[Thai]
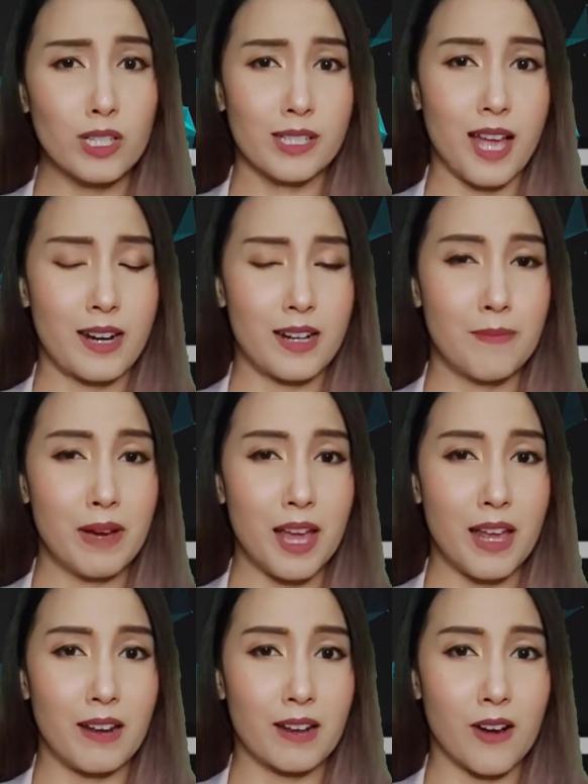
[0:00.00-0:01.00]
กระแสเลือดเมื่อไห
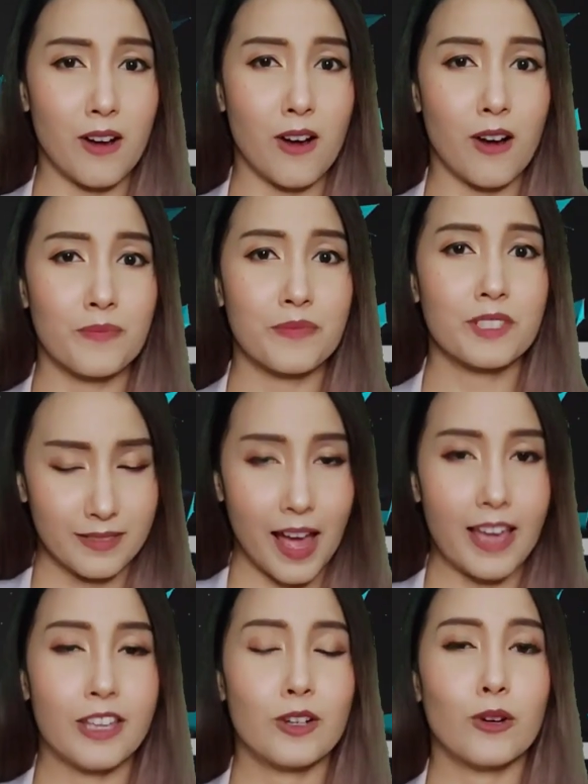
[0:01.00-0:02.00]
ร่แล้วก็ ไต
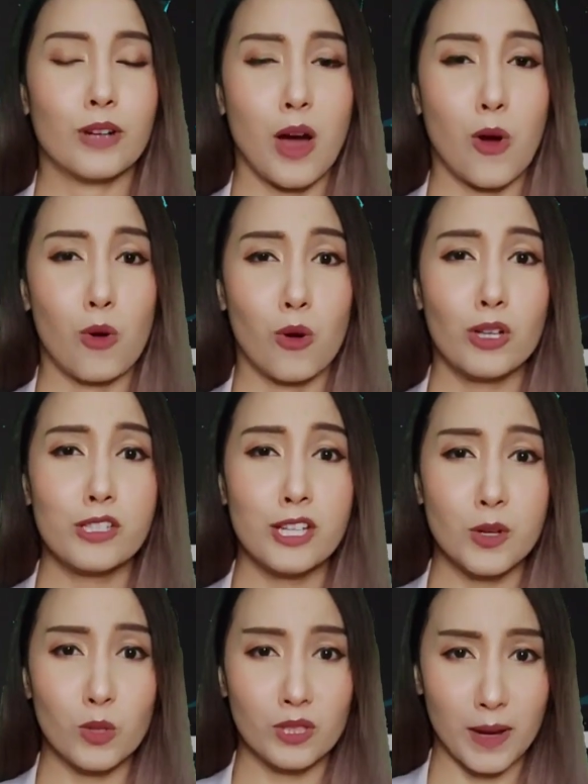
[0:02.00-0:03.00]
ของเราก็จะ
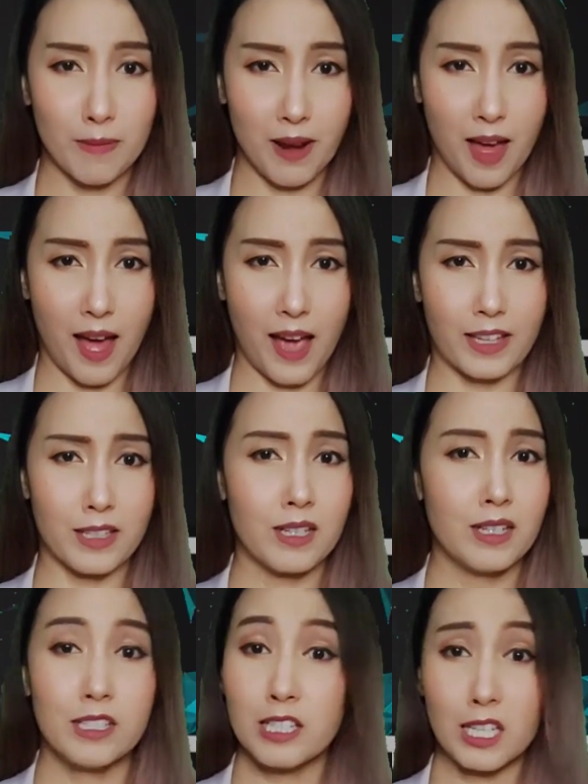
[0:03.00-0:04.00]
โดนทำลาย
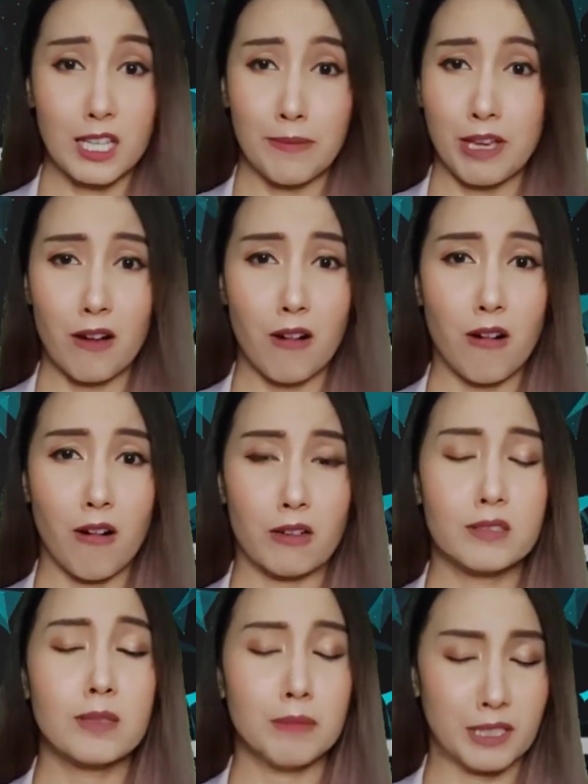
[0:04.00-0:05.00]
ฉี่ไม่ออก
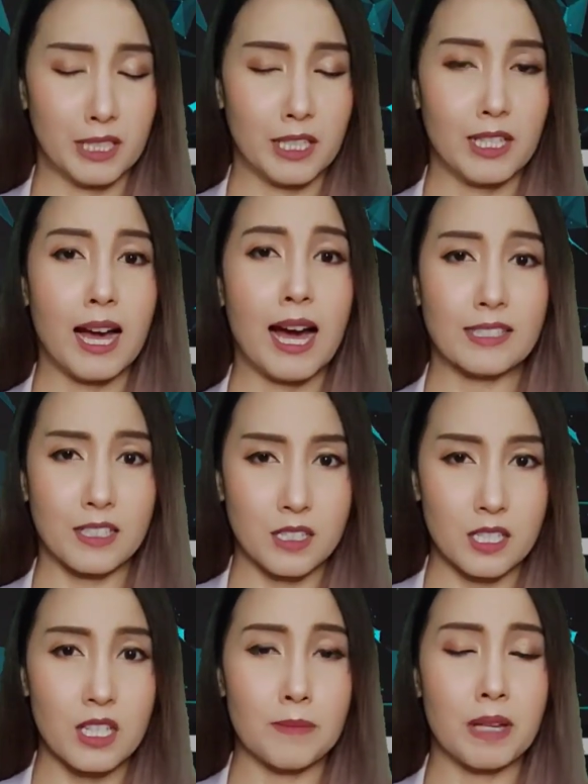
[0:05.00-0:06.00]
หรือบางทีอาจจะ
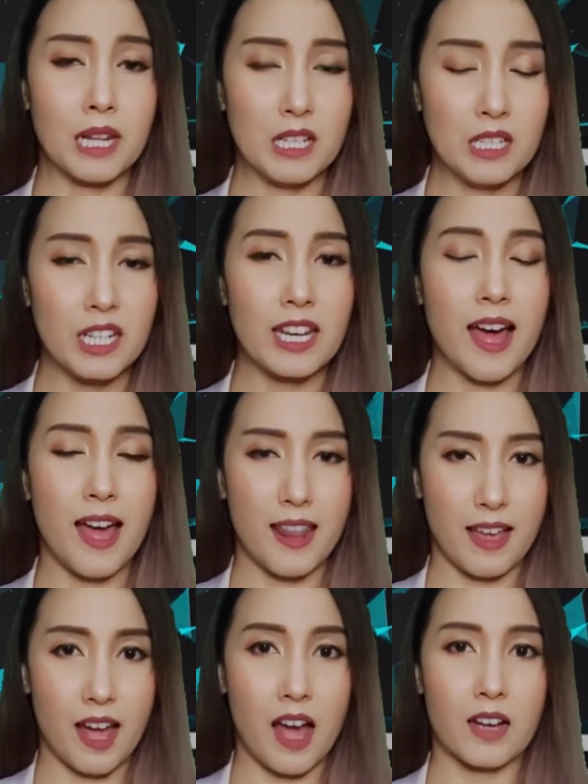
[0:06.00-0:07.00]
ฉี่เป็นเลือดได้
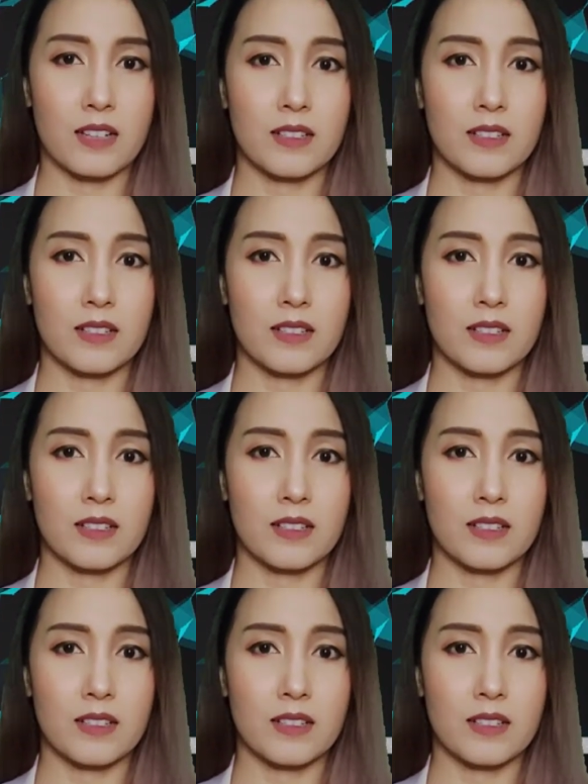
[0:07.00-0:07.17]
เลยค่ะ